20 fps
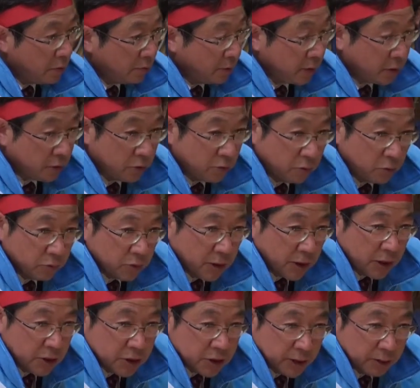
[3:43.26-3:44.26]
私も
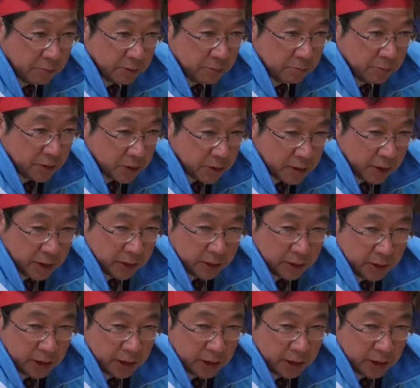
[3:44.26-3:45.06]
さらに調べてみました